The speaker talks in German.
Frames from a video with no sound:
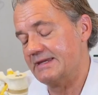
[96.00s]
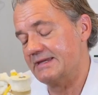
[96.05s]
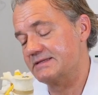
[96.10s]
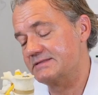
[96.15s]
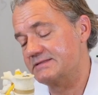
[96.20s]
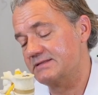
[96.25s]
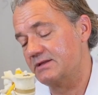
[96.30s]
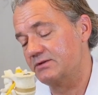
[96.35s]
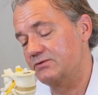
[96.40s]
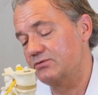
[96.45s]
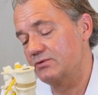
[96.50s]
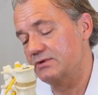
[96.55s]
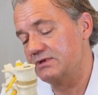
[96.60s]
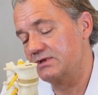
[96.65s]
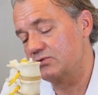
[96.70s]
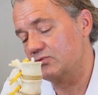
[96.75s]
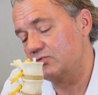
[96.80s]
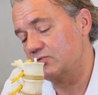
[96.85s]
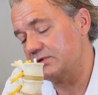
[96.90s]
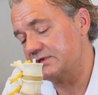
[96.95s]
ist
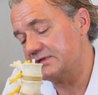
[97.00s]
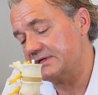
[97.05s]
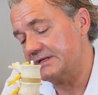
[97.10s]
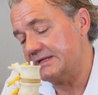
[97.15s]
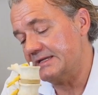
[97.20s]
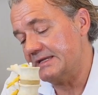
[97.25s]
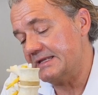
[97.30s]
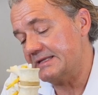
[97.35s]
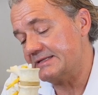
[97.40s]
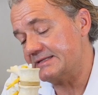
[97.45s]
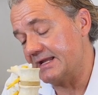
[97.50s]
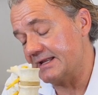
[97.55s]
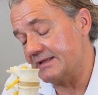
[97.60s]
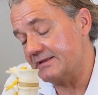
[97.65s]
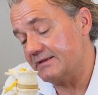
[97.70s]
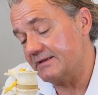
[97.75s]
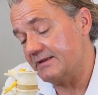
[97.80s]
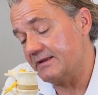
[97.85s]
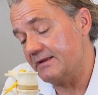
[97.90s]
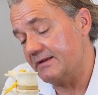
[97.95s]
natürlich gut.
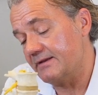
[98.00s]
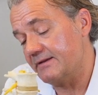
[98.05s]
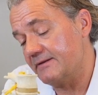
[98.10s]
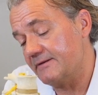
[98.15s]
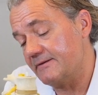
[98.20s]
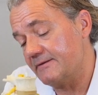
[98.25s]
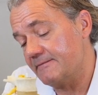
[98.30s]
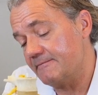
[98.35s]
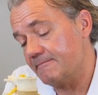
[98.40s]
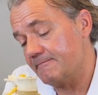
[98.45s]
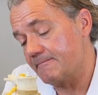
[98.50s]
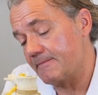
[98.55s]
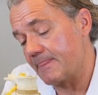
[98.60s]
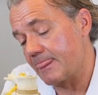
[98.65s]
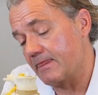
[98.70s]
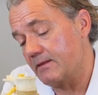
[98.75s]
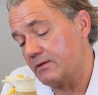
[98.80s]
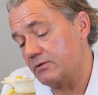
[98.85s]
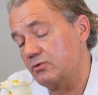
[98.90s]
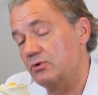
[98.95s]
Dann ähm,
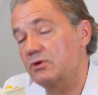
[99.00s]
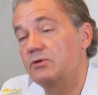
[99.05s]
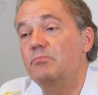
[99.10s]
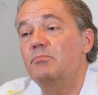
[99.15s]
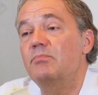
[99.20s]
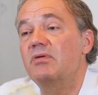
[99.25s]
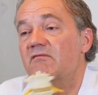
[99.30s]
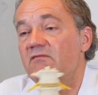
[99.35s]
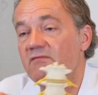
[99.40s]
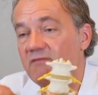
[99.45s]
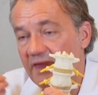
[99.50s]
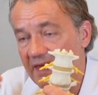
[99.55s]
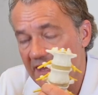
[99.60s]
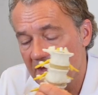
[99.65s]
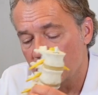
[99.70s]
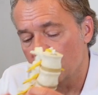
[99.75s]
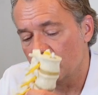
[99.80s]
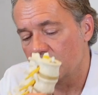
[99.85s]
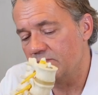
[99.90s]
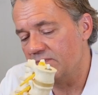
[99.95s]
natürlich
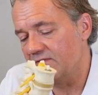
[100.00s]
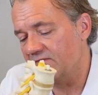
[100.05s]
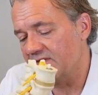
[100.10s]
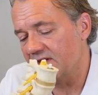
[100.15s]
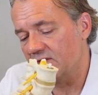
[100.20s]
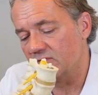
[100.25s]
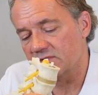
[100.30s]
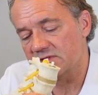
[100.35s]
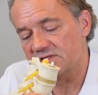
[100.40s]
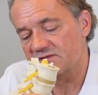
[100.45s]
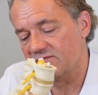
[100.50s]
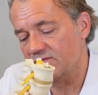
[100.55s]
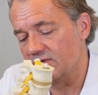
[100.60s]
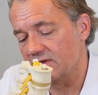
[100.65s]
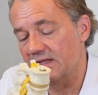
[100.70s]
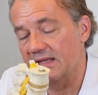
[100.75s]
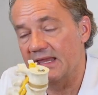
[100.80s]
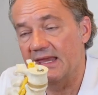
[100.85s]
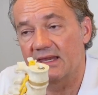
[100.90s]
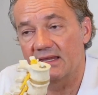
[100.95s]
Bewegung. Bewegung ist für
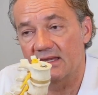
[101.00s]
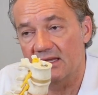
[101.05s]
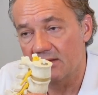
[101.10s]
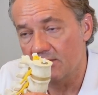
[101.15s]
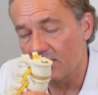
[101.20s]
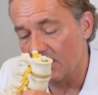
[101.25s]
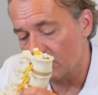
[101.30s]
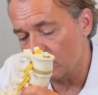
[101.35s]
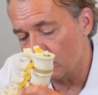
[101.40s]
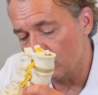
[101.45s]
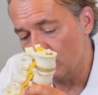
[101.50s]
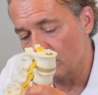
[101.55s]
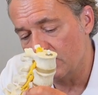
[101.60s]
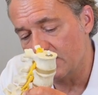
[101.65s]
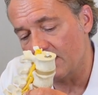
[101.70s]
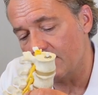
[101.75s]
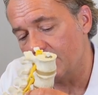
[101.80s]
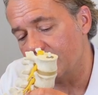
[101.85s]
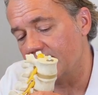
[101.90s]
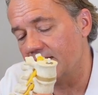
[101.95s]
Gelenke immer
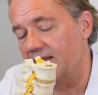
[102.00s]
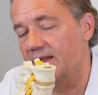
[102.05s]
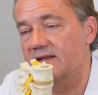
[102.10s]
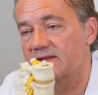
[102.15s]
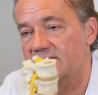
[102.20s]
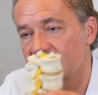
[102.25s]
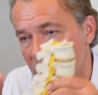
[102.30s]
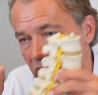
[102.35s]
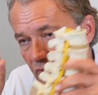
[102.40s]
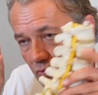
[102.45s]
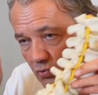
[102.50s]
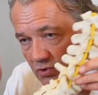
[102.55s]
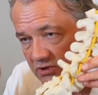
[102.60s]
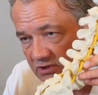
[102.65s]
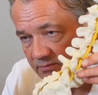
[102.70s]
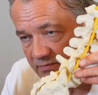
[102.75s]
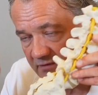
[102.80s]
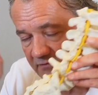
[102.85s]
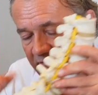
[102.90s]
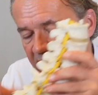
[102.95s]
gut, aber halt
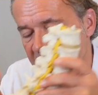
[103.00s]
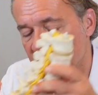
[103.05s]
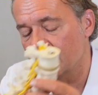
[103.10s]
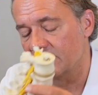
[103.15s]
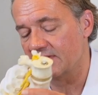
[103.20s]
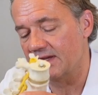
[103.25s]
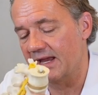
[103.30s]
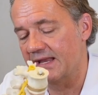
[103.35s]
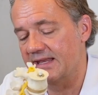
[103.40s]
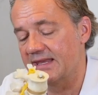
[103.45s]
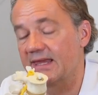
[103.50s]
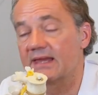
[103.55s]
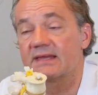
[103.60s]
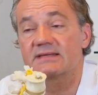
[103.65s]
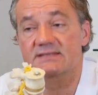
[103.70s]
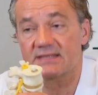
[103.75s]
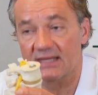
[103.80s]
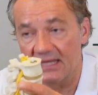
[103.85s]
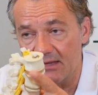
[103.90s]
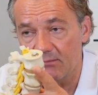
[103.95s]
gute Bewegung, keine
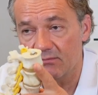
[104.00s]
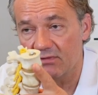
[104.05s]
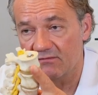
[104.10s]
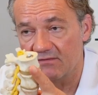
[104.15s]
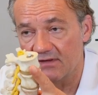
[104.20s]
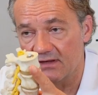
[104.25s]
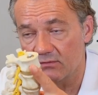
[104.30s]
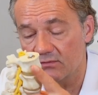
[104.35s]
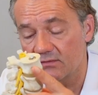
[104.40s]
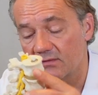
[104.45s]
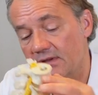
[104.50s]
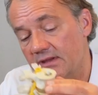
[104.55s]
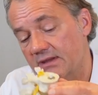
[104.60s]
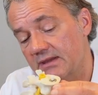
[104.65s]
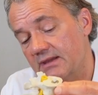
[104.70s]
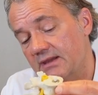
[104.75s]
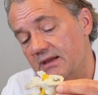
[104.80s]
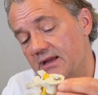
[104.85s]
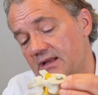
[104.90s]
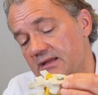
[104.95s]
Extrembewegung.
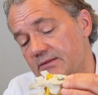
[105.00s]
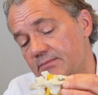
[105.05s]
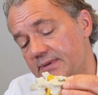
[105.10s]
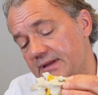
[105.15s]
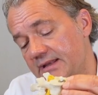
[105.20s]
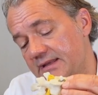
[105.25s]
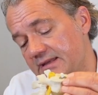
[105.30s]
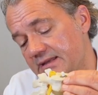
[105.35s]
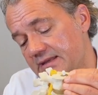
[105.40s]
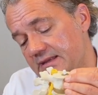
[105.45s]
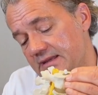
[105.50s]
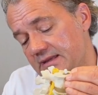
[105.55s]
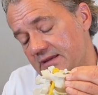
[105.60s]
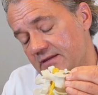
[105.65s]
Gerade bei den